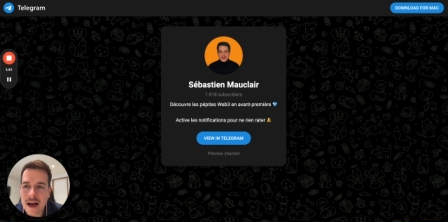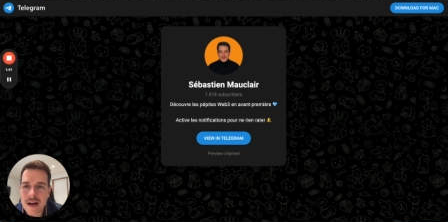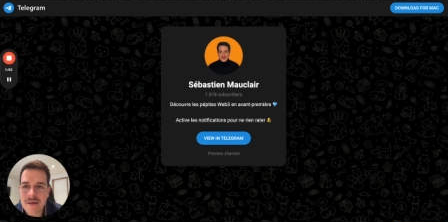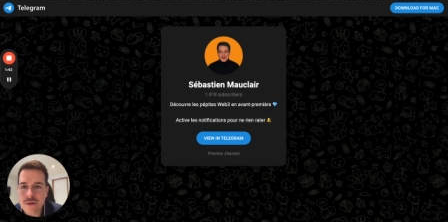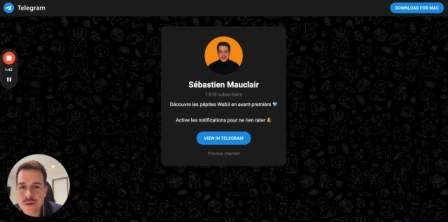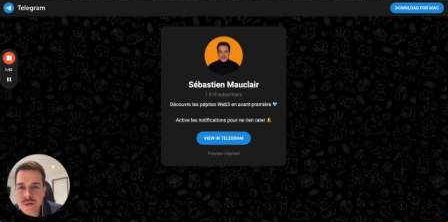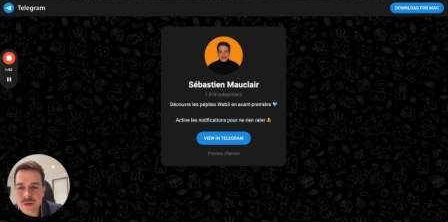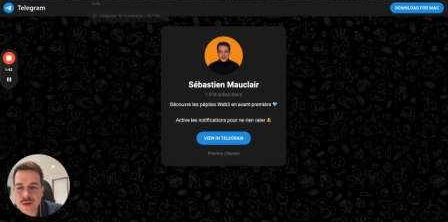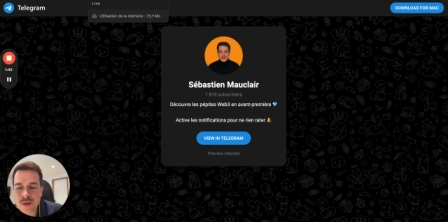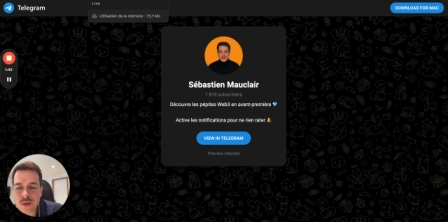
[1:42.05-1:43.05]
Avant
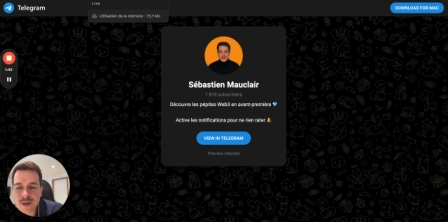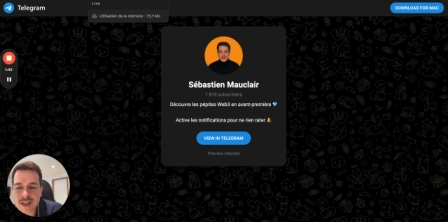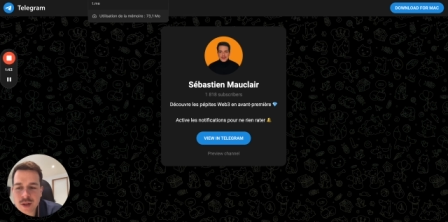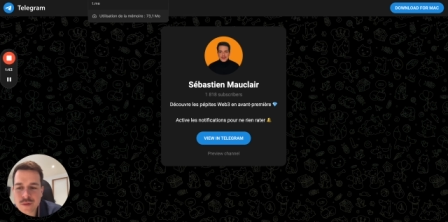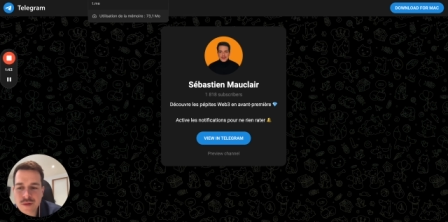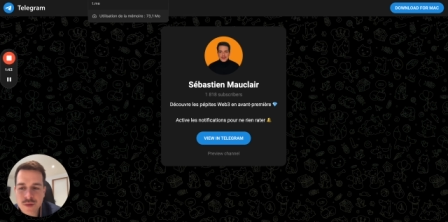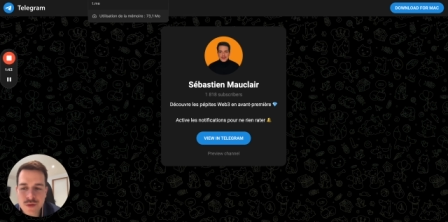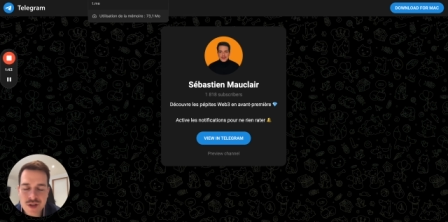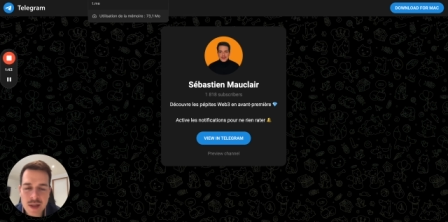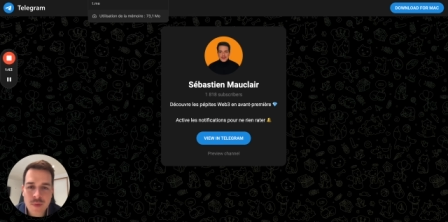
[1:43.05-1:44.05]
de rentrer dans le vif du
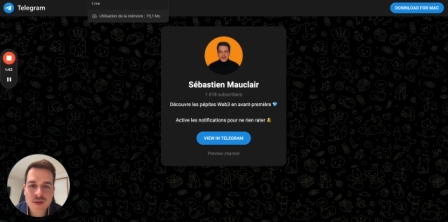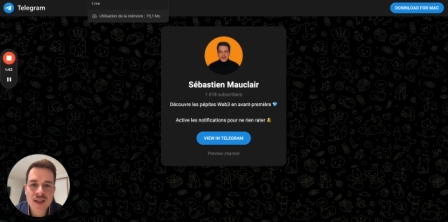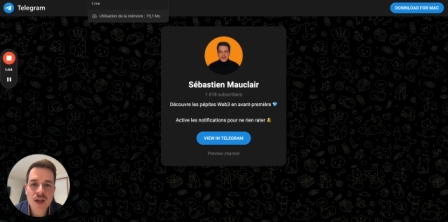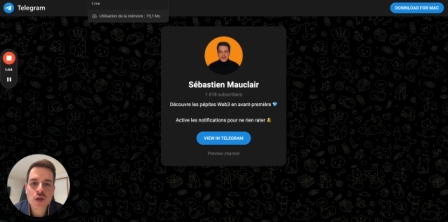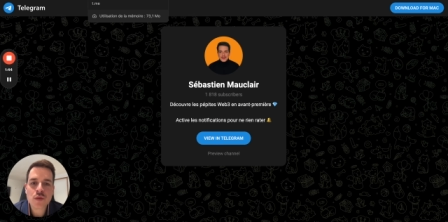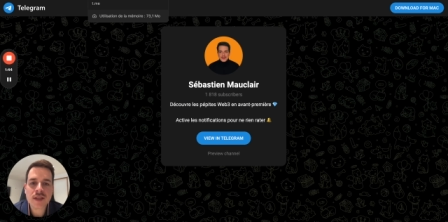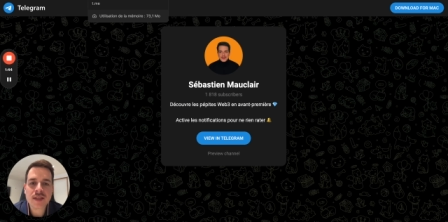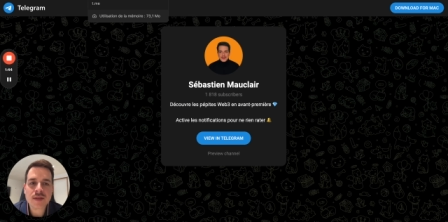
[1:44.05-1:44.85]
sujet, pensez à rejoindre